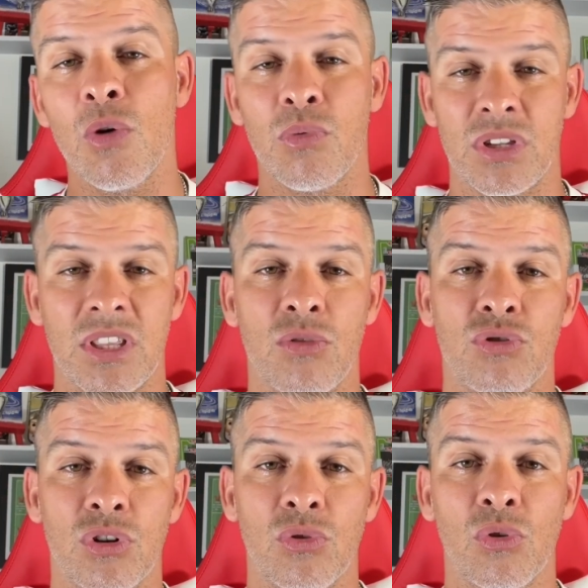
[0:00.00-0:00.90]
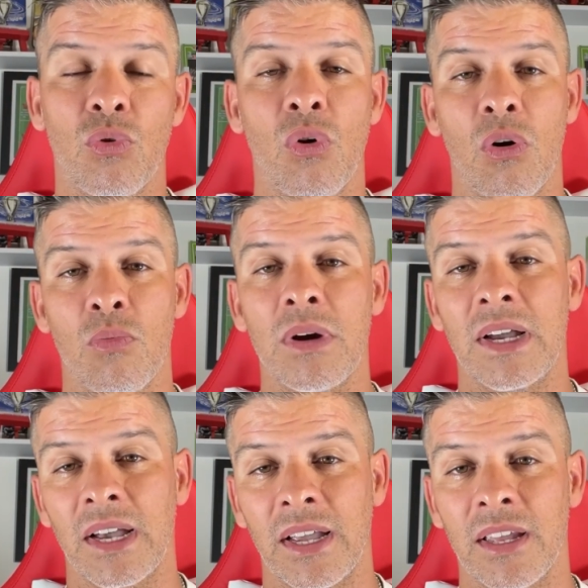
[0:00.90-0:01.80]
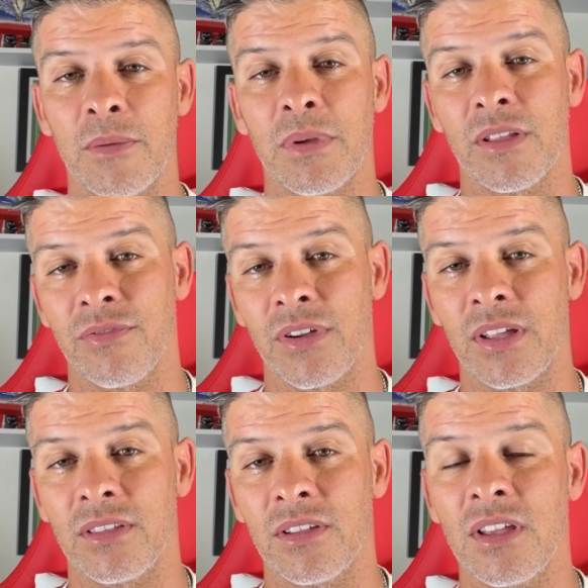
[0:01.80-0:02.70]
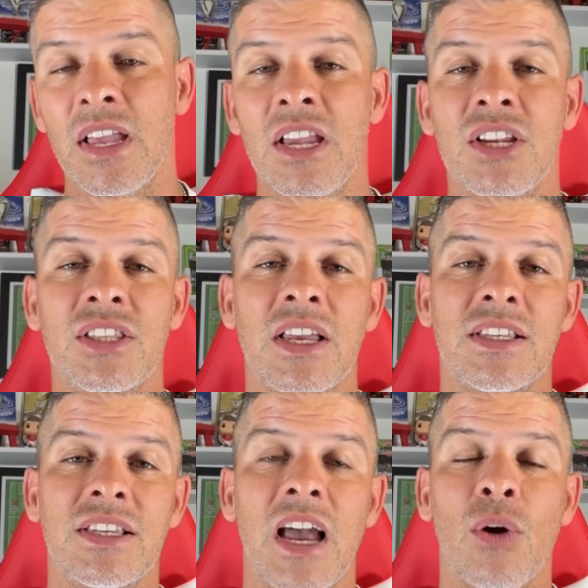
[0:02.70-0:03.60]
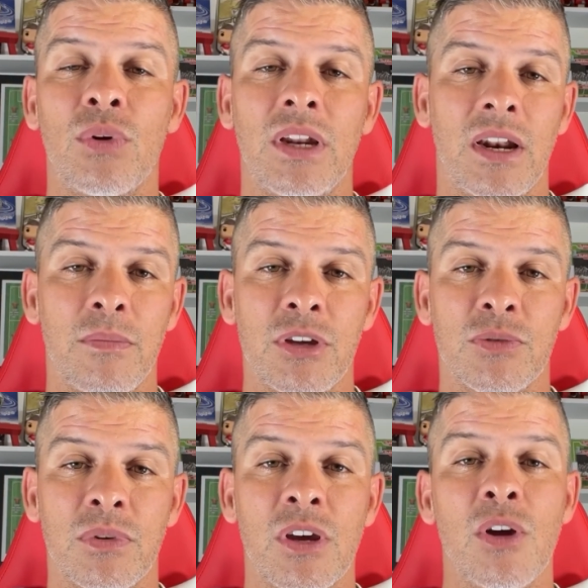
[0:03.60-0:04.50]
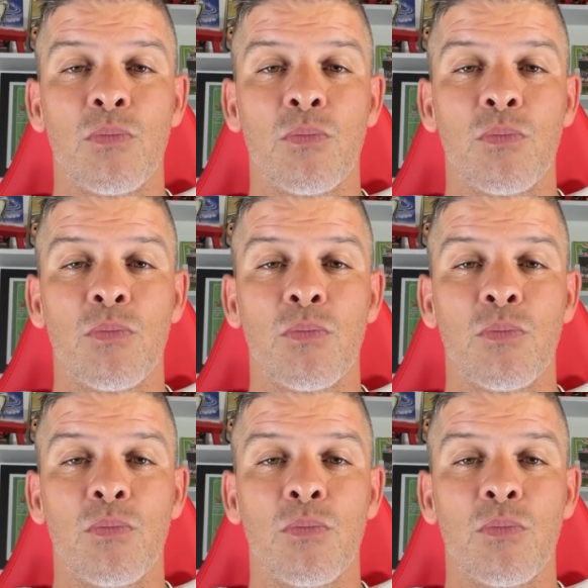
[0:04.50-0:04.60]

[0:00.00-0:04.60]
pois ainda é um jogador com alguma carreira pela frente e está assim a arruinar a mesma,